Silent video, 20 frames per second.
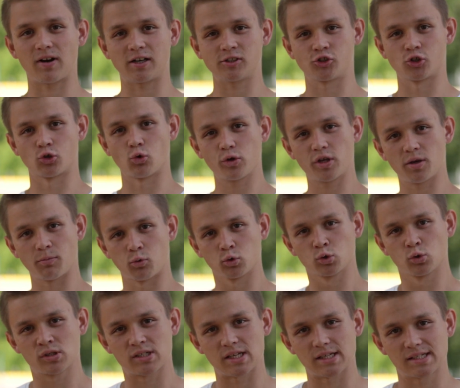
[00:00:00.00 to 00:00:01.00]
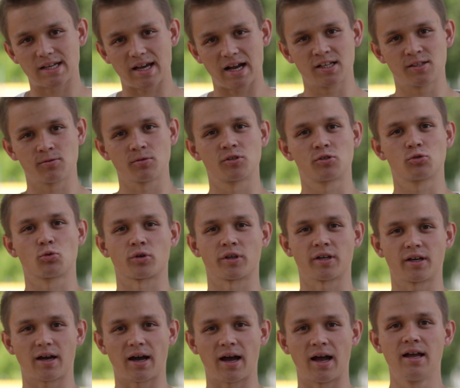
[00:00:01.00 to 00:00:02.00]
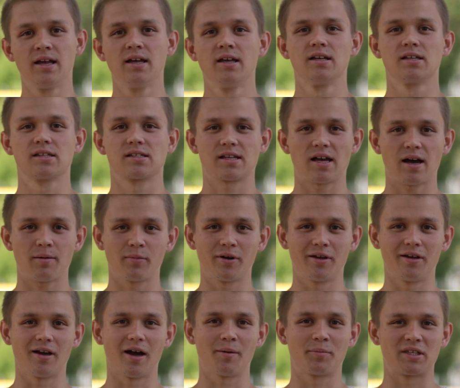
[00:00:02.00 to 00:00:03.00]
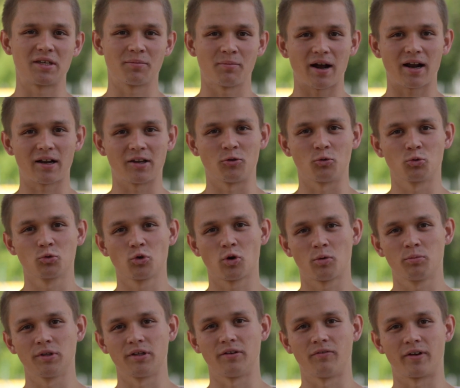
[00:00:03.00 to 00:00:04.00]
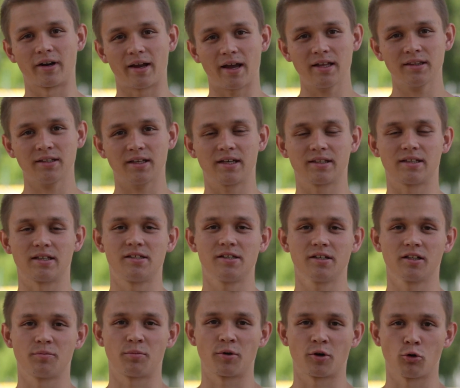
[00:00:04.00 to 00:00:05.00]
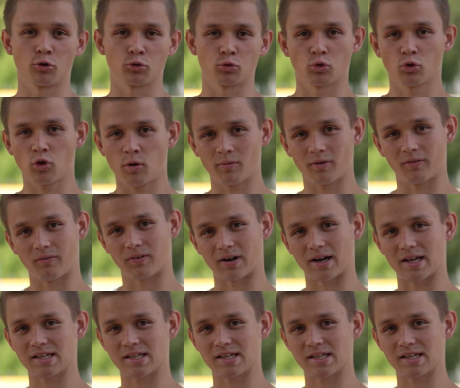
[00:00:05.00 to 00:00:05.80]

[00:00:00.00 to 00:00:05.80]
ваши руки будут соскальзывать с турника. Самый оптимальный удобный вариант это делать перелет углом в